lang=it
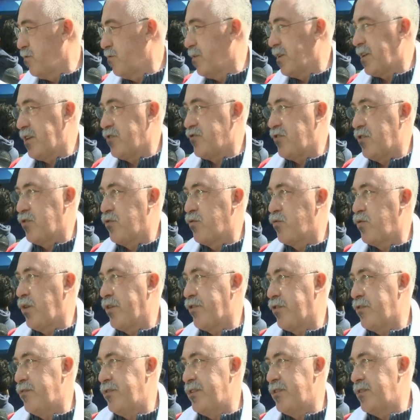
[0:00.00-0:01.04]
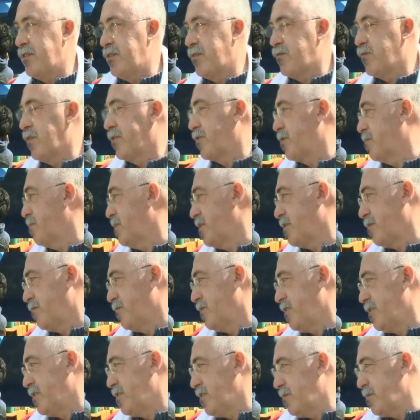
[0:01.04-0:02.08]
perché hanno 4,20
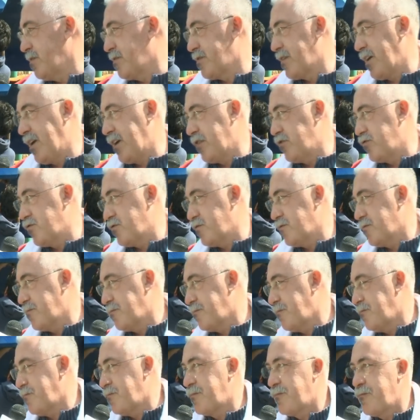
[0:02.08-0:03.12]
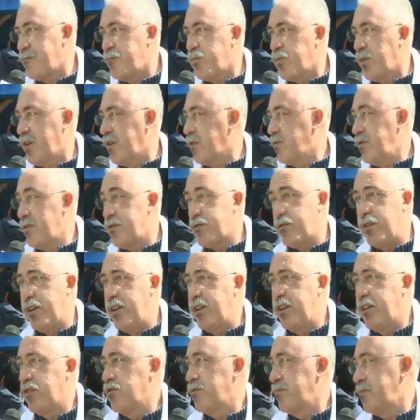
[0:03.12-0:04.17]
m di pescaggio. Questa è
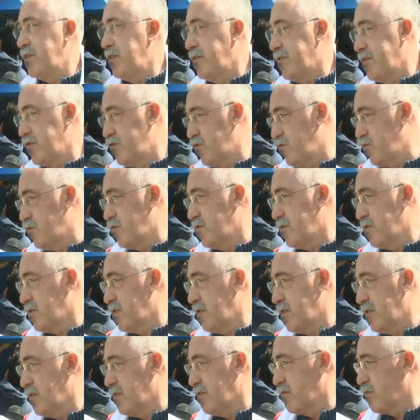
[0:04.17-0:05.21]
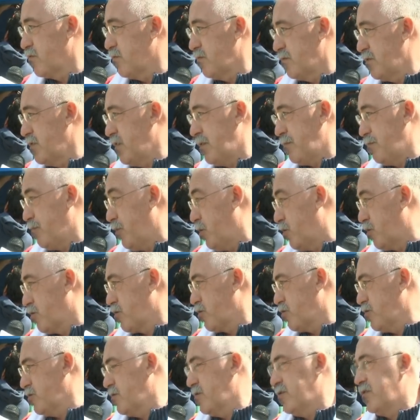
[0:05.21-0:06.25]
l'economia, va giù nel, nel
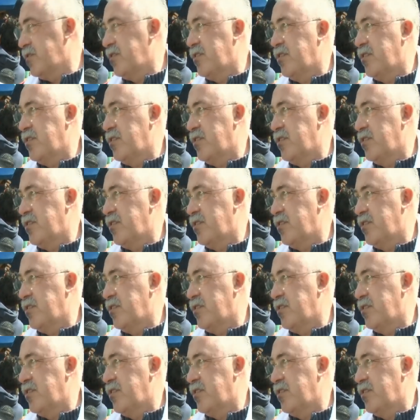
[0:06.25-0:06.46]
porto.